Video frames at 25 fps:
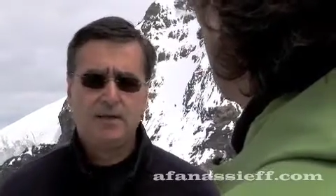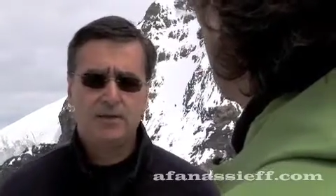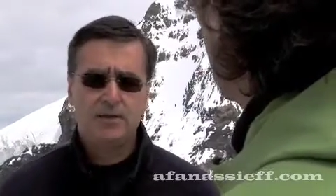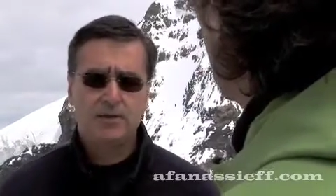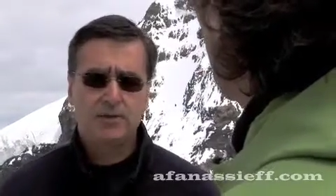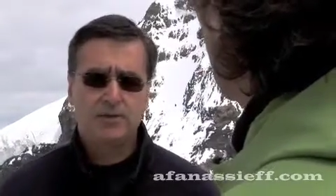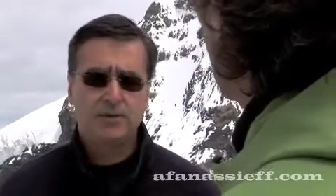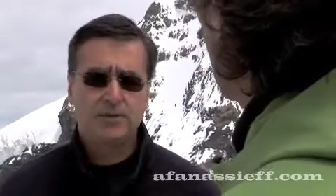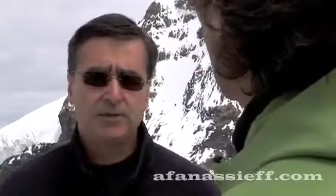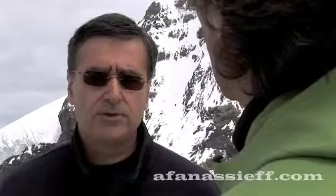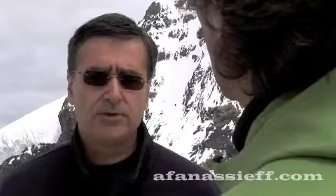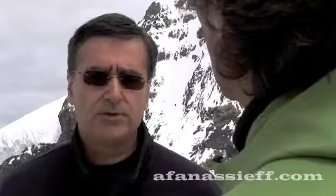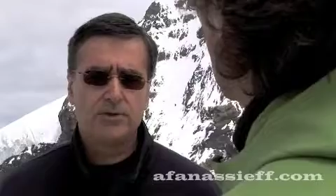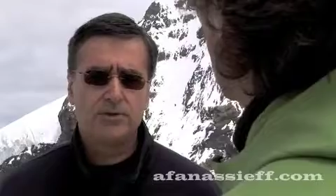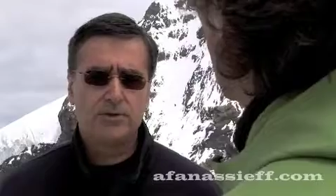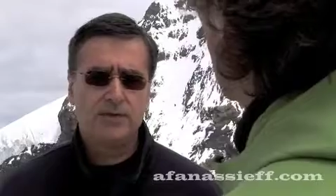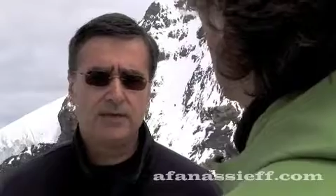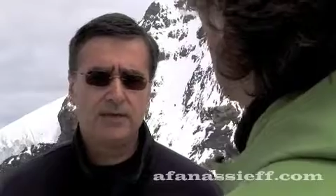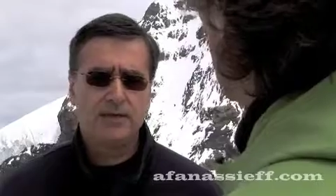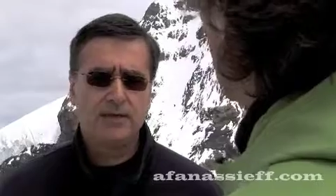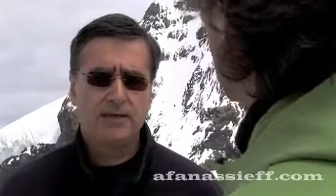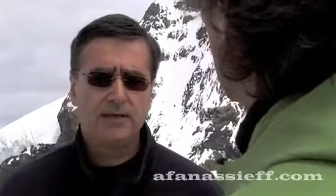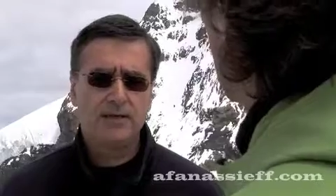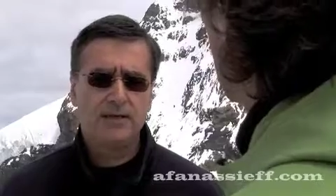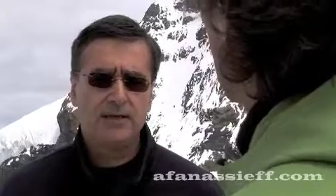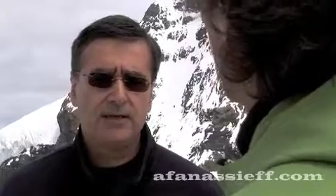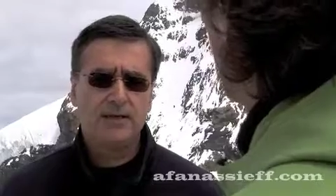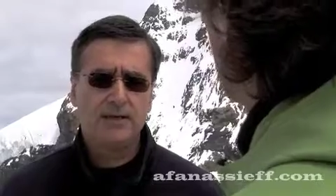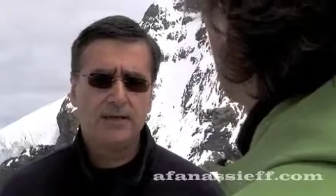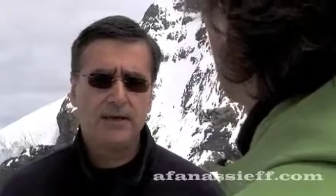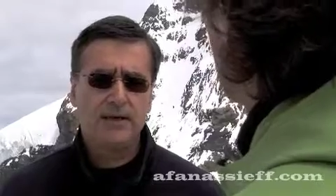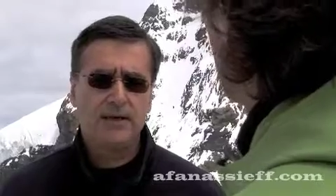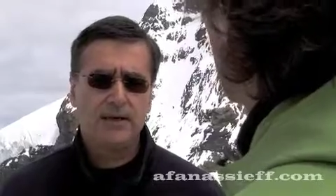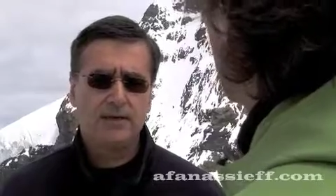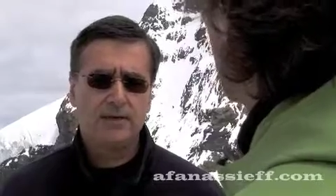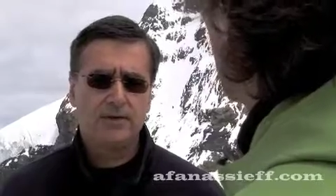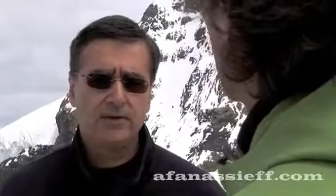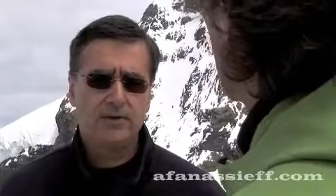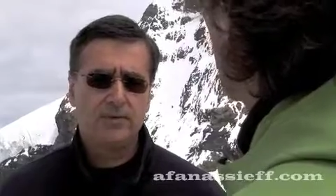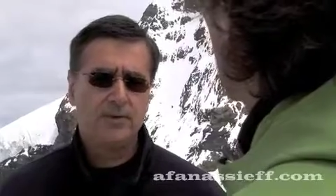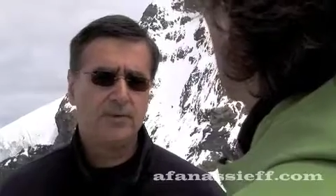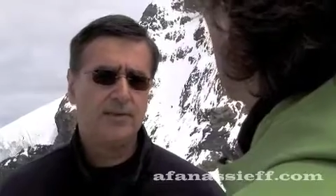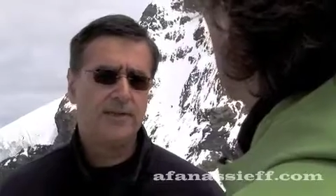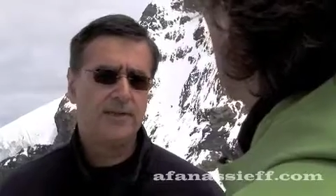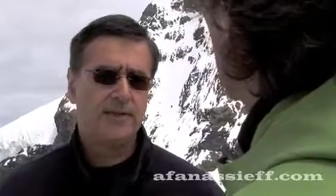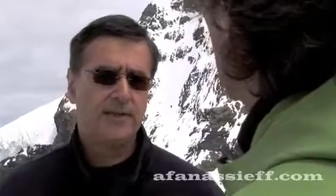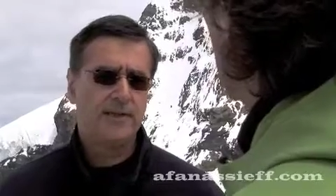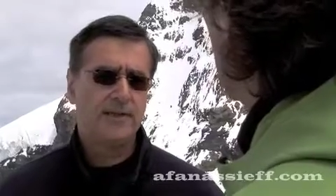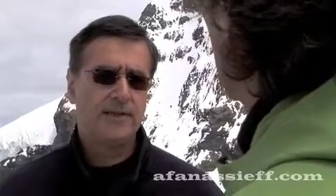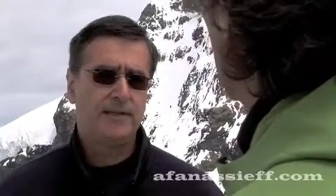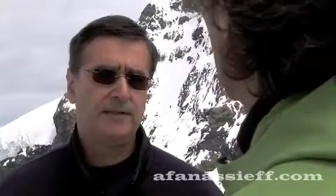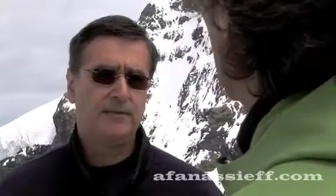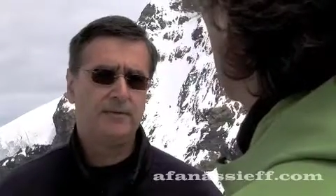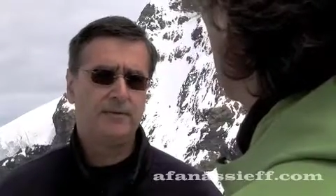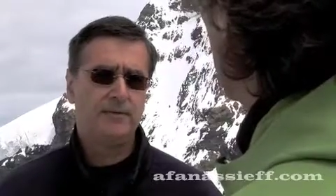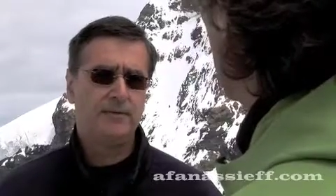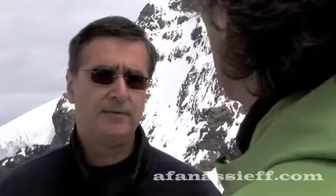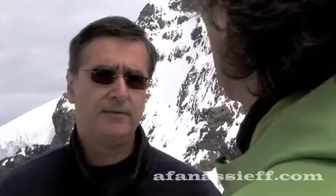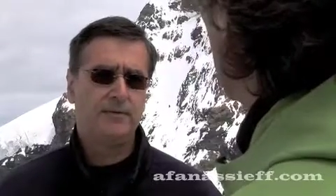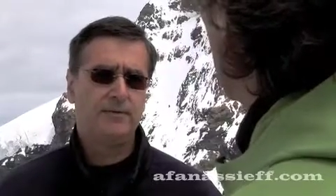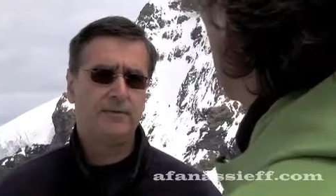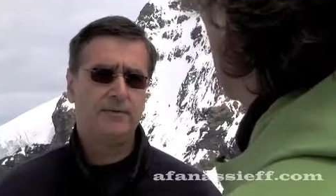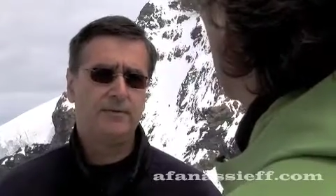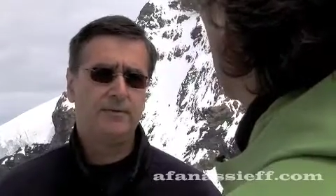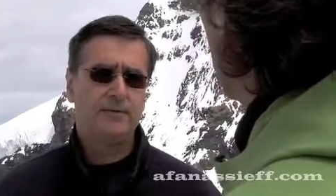Aujourd'hui, la communauté de,